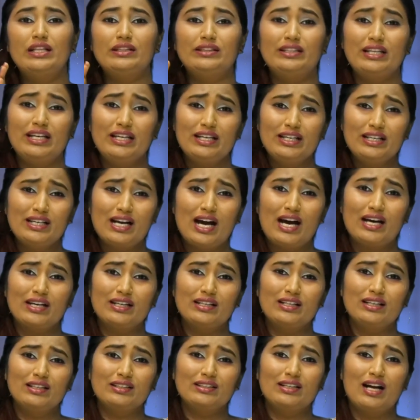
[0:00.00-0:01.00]
దీని
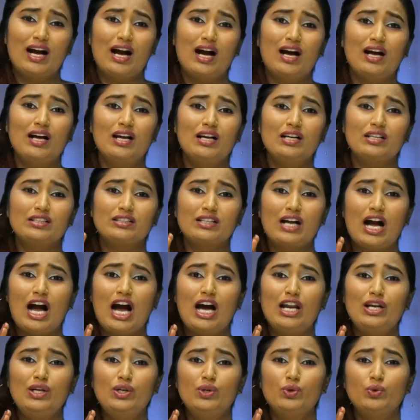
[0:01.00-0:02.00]
కారణంగా
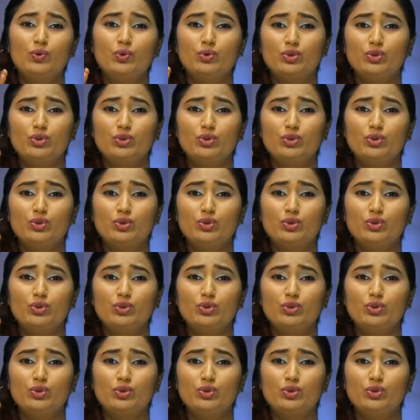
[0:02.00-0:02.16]
కాళ్ళు